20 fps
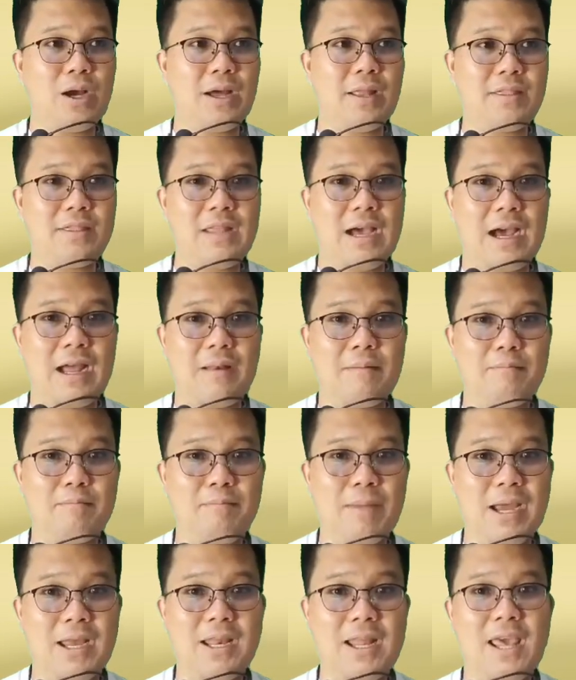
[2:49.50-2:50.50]
กระดาน
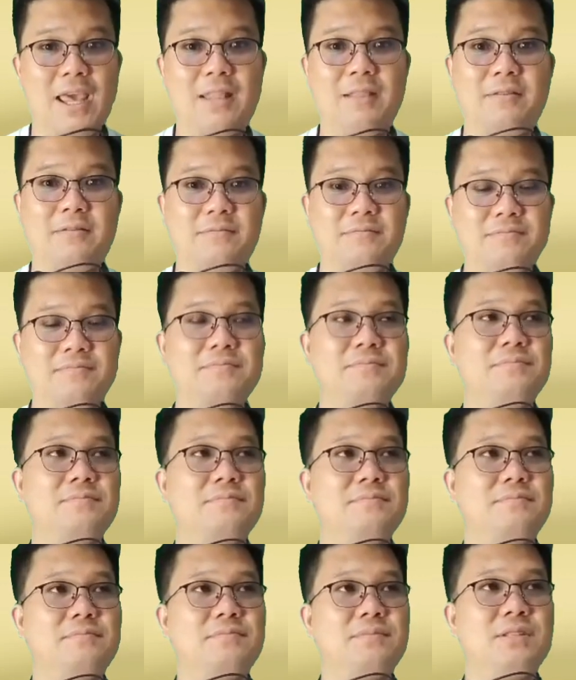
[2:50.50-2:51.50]
ไบแนน
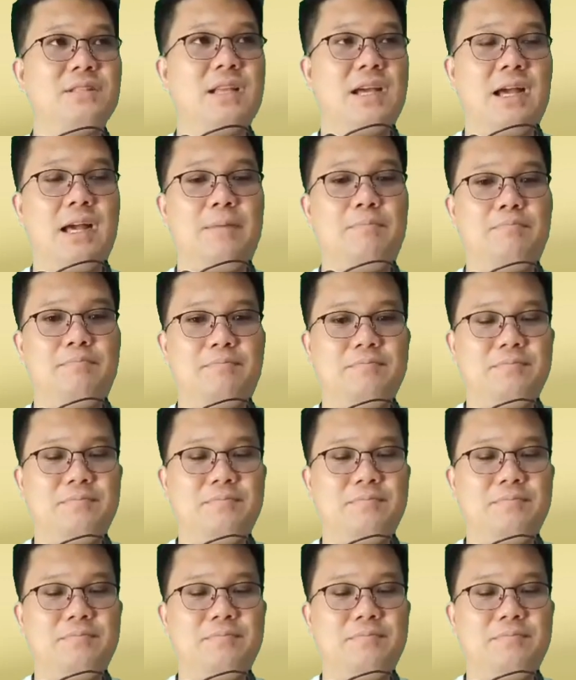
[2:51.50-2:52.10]
นะครับ